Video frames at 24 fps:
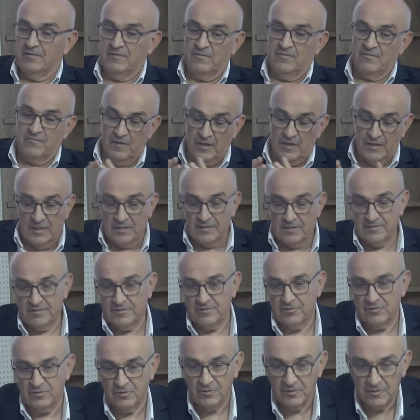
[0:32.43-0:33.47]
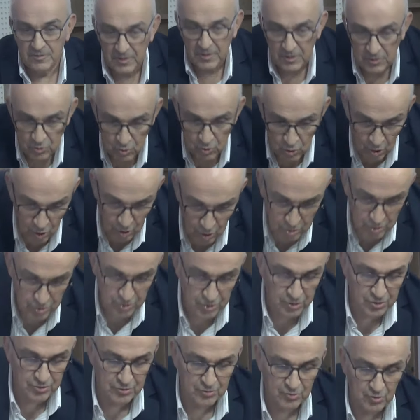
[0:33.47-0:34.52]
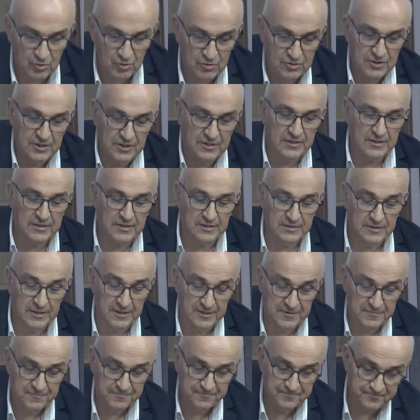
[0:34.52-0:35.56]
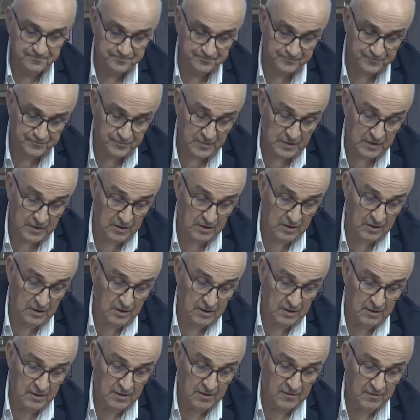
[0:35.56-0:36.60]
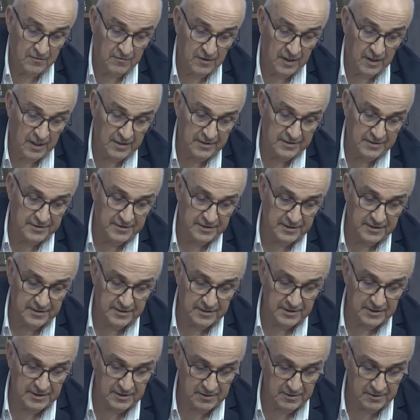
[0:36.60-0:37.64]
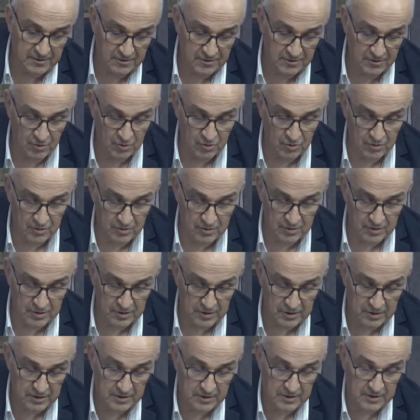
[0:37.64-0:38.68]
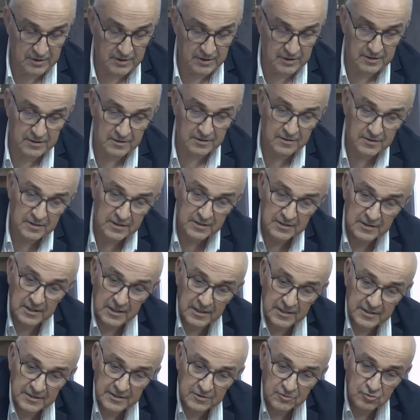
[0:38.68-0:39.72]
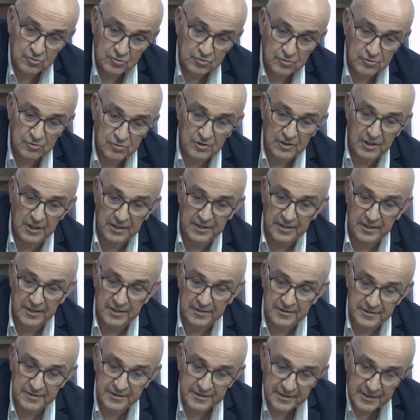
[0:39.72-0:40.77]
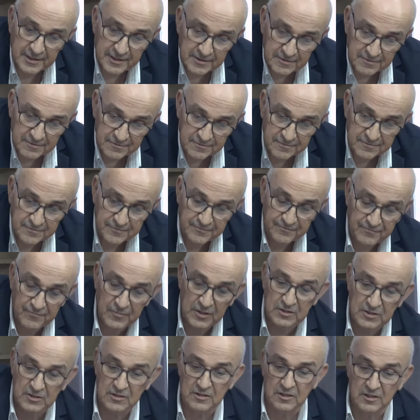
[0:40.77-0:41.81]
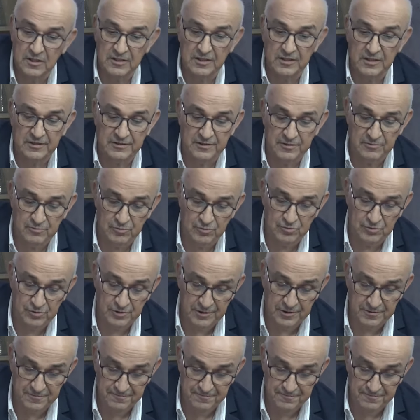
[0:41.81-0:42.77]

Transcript: Fakat ne oluyor 92'de? Valilik e, e, il, idare kurulu kararıyla bakın karar da burada